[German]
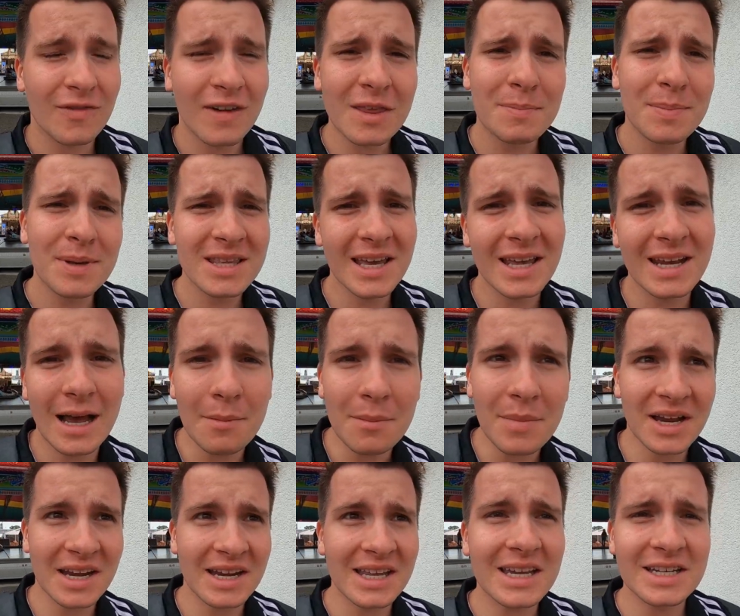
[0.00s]
Also was bisher in
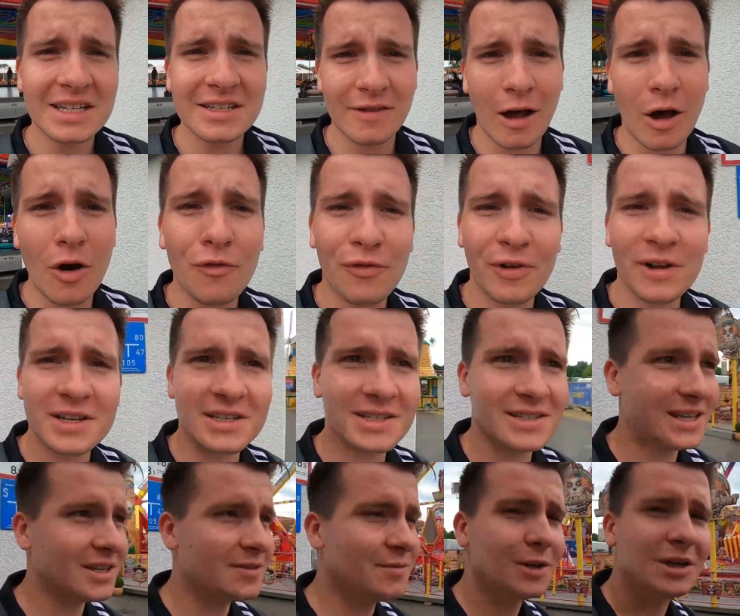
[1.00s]
Amberg negativ auffällt,
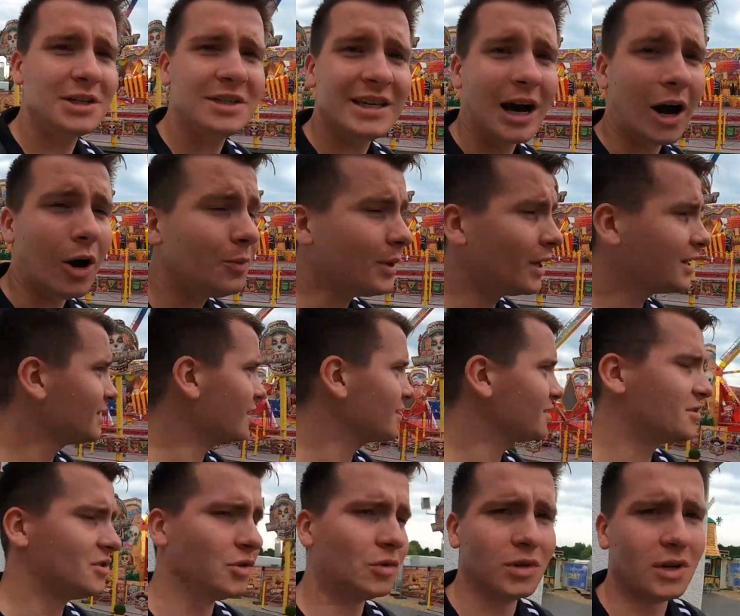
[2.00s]
ist, dass wirklich die
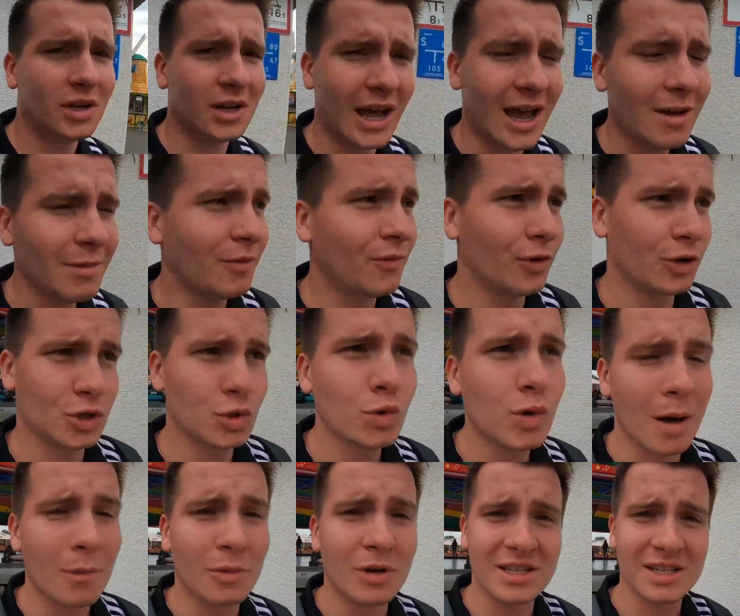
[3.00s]
Hauptattraktionen nach wie vor
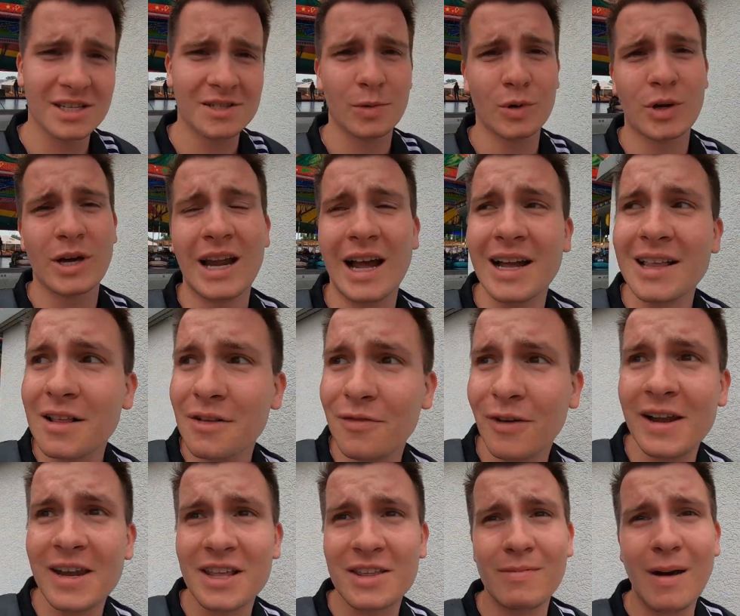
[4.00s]
zu haben und das ist wohl kein
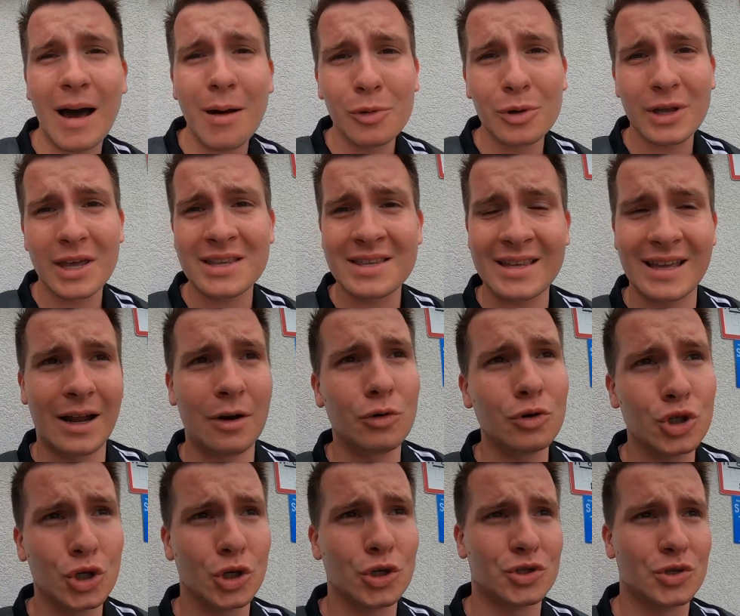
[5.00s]
Einzelfall. Das war wohl gestern
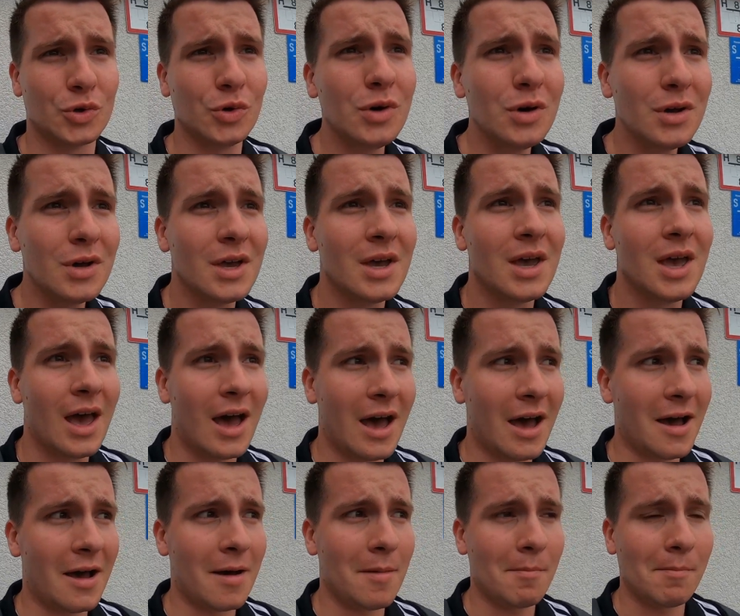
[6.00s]
auch schon so.
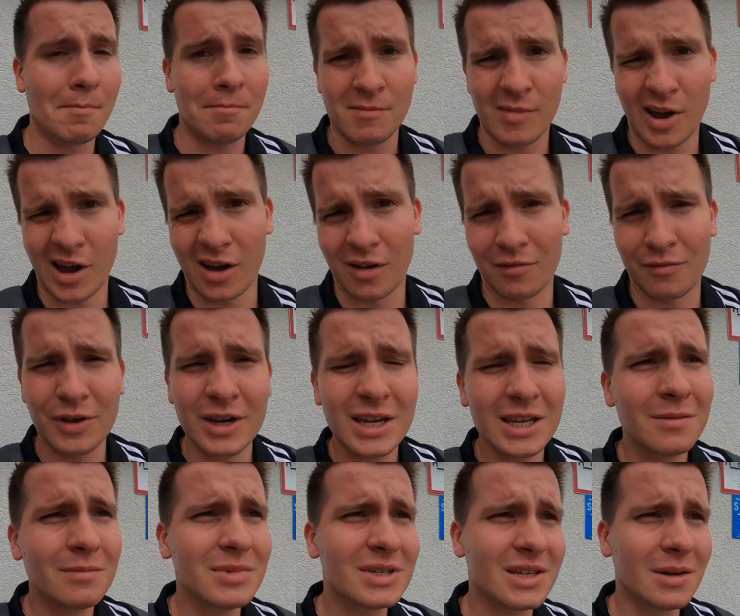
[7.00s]
Ähm, ja.
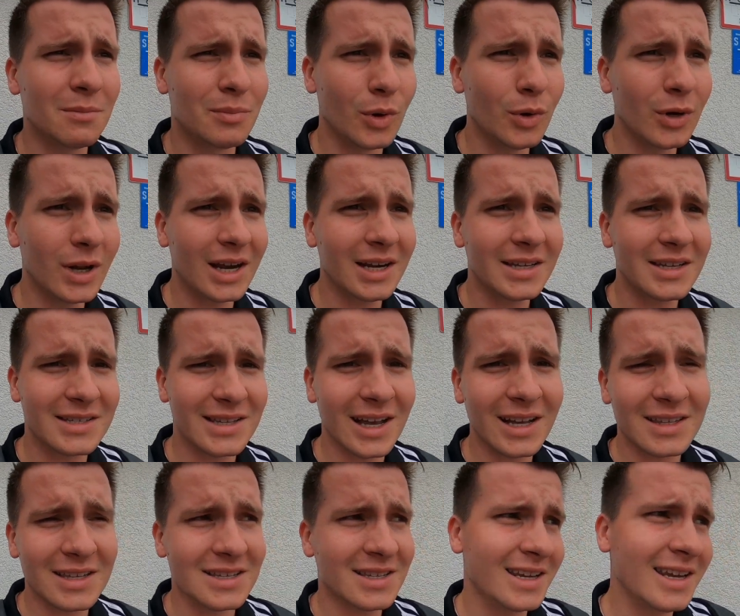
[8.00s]
Finde ich ein bisschen blöd, ehrlich
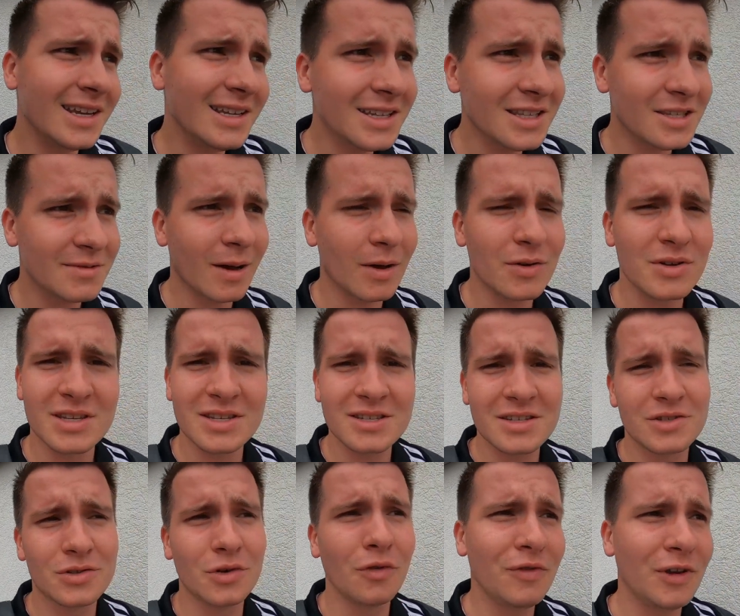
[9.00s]
gesagt. Es regnet zwar und es ist
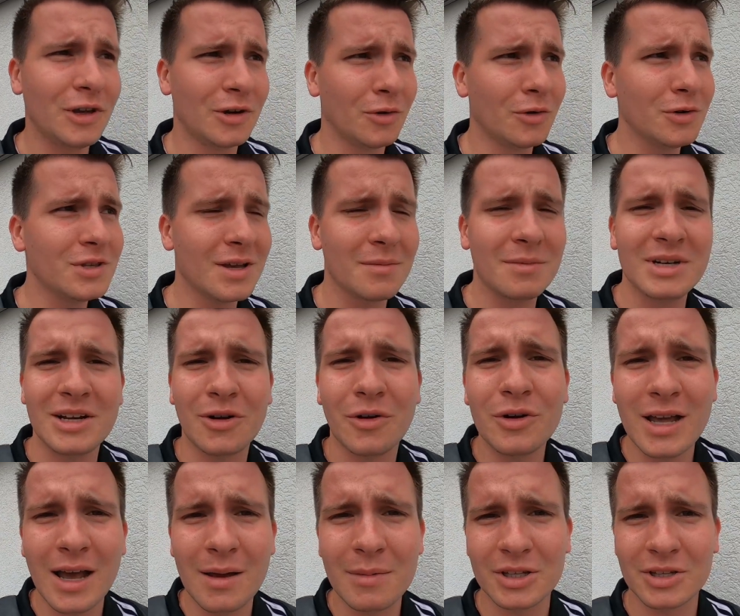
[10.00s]
nicht so viel los, aber die
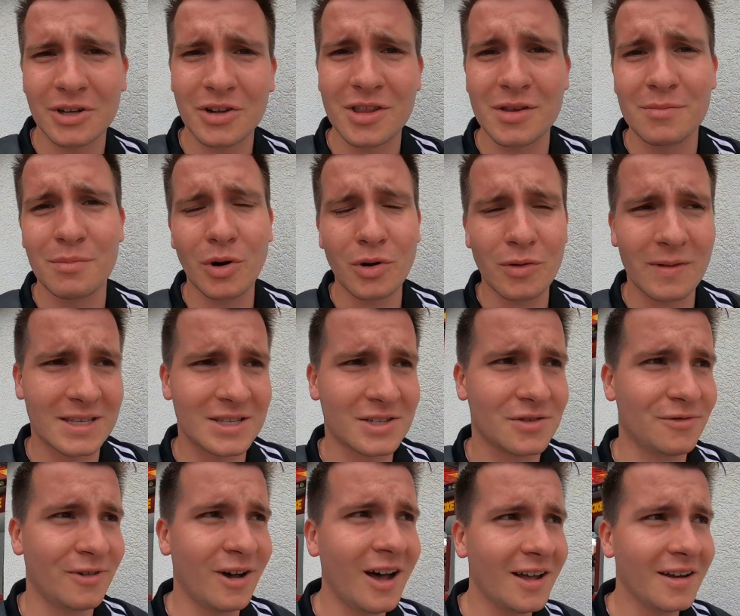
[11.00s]
Leute haben ja trotzdem Bock, was
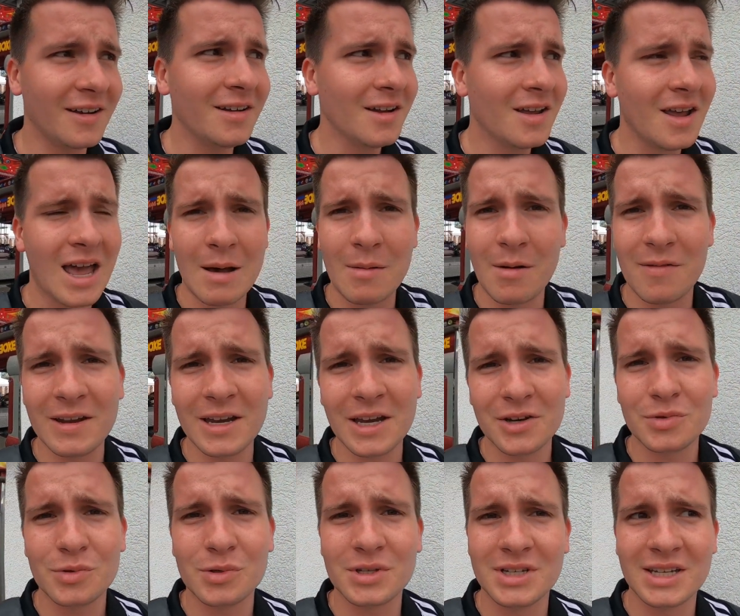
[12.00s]
zu fahren. Aber wenn
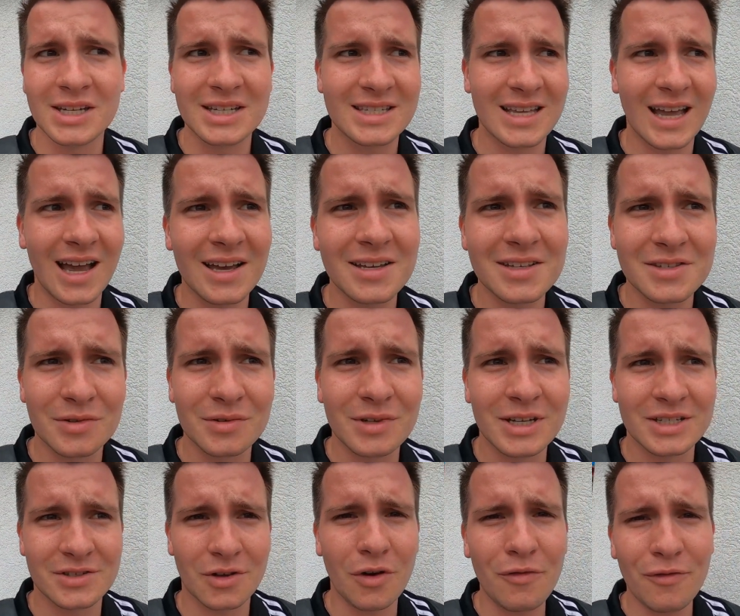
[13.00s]
natürlich nichts da ist und
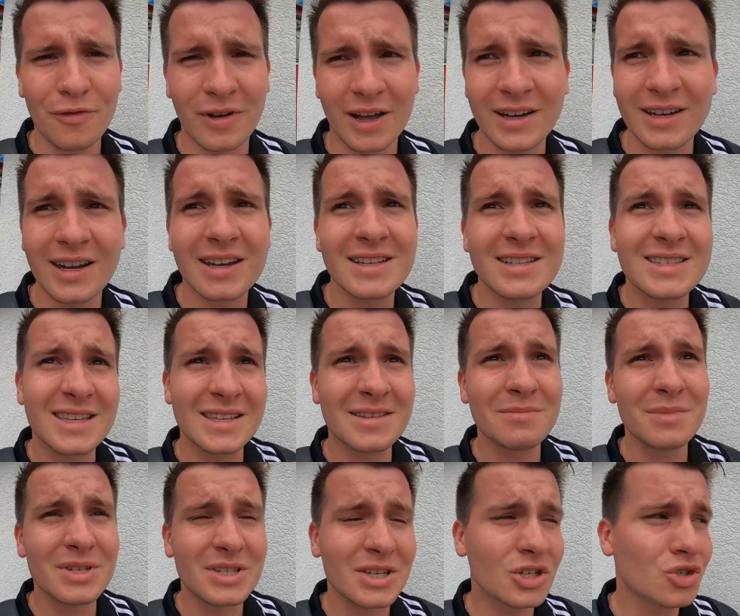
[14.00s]
nichts offen hat, dann ist das
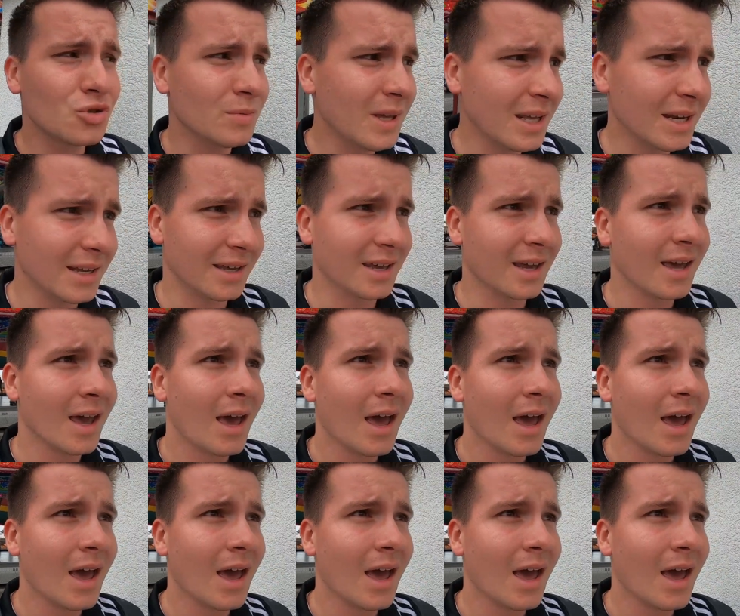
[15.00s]
ein bisschen schwierig.